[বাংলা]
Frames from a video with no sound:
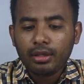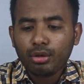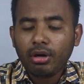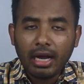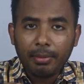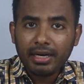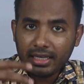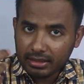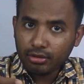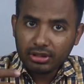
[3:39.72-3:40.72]
তো আবার
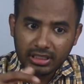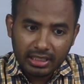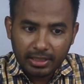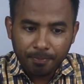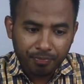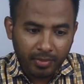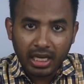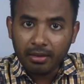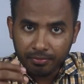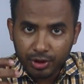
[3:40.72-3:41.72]
একটা কথা এখানে
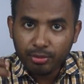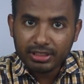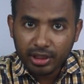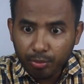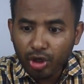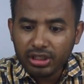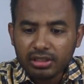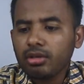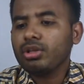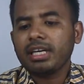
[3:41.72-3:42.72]
ভিডিও মাঝখানে বলে
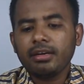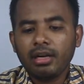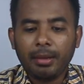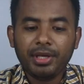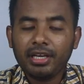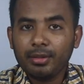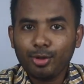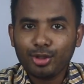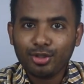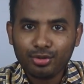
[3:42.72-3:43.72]
দিই দাও দেখা গেল আমি এখানে
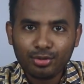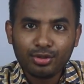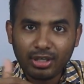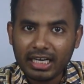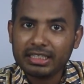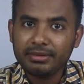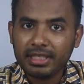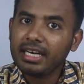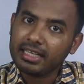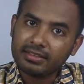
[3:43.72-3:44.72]
মূলত কিন্তু একটু আট
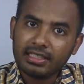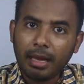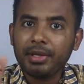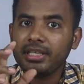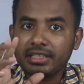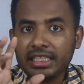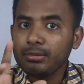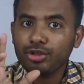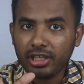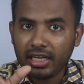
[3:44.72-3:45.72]
জিবিটাই রাখছি আমি
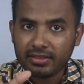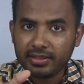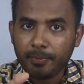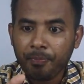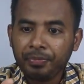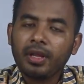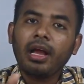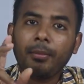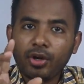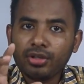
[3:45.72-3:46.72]
জেনে বুঝিয়ে রাখছি
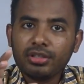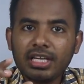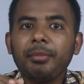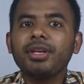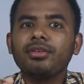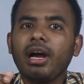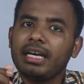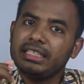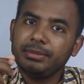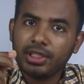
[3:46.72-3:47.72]
আমার কথা হচ্ছে আমি একটু
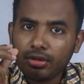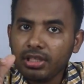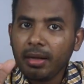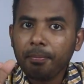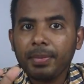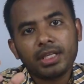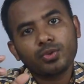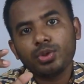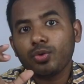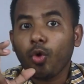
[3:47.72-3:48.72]
আট জিবিটাও দিলাম প্লাস
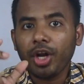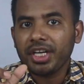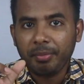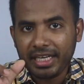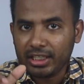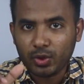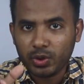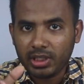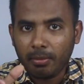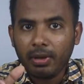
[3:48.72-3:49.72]
উইথ কোয়ালিটি মেনটেন
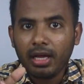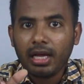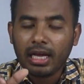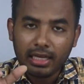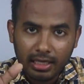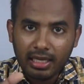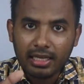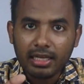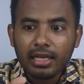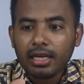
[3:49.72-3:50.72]
করে দিলাম হ্যাঁ